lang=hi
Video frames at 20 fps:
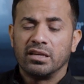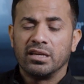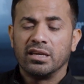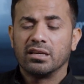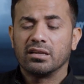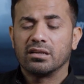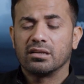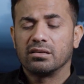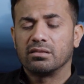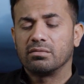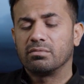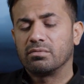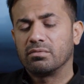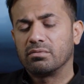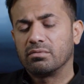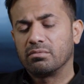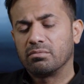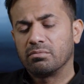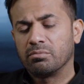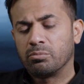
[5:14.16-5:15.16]
एक
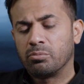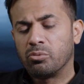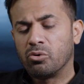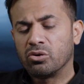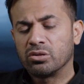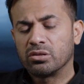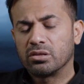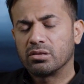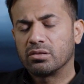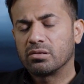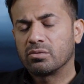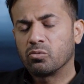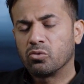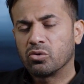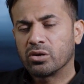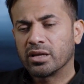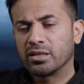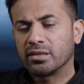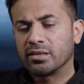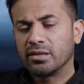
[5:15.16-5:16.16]
बहुत वो
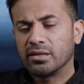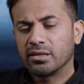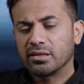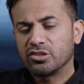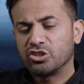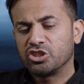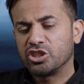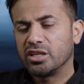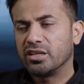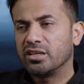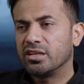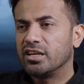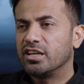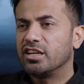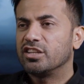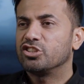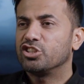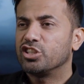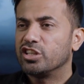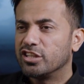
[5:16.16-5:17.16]
कहते हैं ना कि शेर
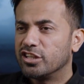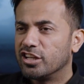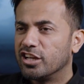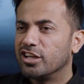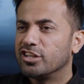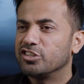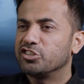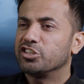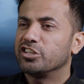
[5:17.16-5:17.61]
आया शेर आया